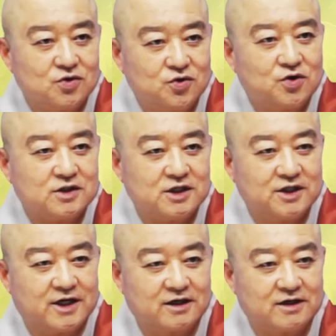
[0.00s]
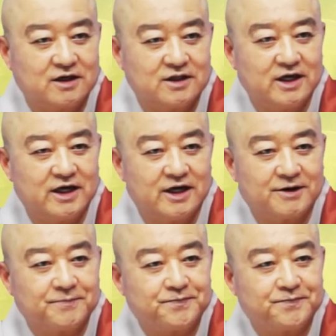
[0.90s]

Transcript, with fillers: 유격천이라 그러는데